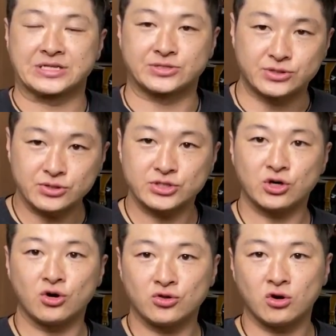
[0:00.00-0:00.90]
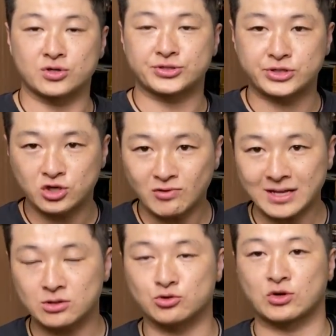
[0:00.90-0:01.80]
通常の
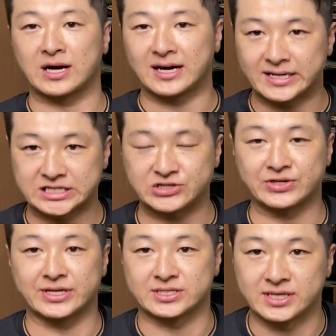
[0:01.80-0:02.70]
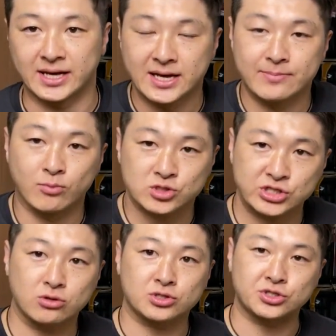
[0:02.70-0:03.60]
スクワットとかランジはですねも
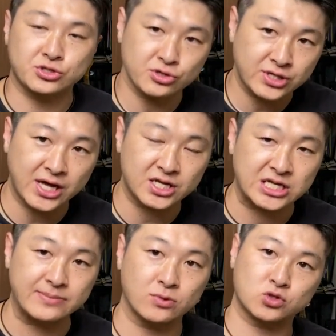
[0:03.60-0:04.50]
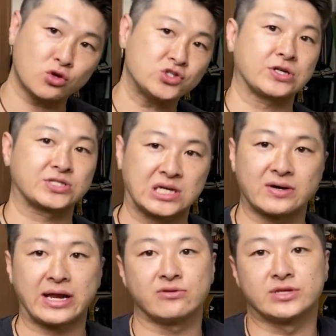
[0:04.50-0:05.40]
ちろん中殿筋も少しは使
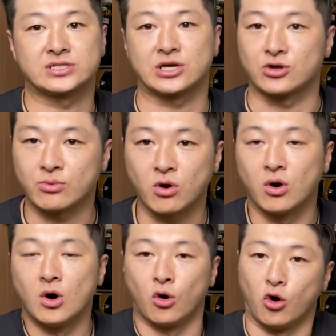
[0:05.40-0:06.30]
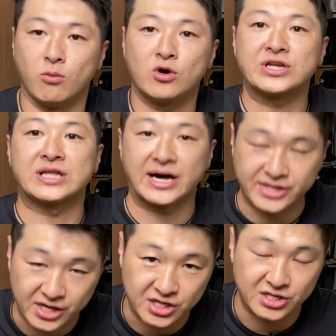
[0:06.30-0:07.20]
われるんですけども主に大
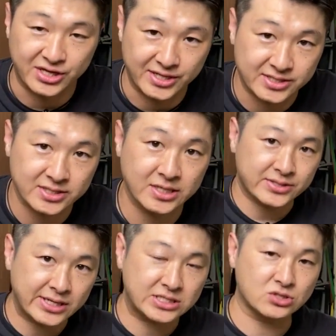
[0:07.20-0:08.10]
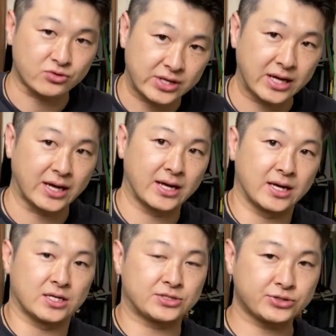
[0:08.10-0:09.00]
殿筋ですですので
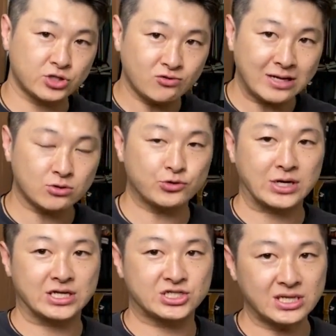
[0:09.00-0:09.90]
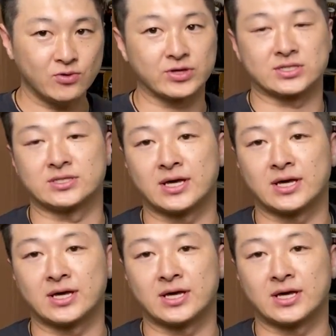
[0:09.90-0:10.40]
スクワットとかしてもです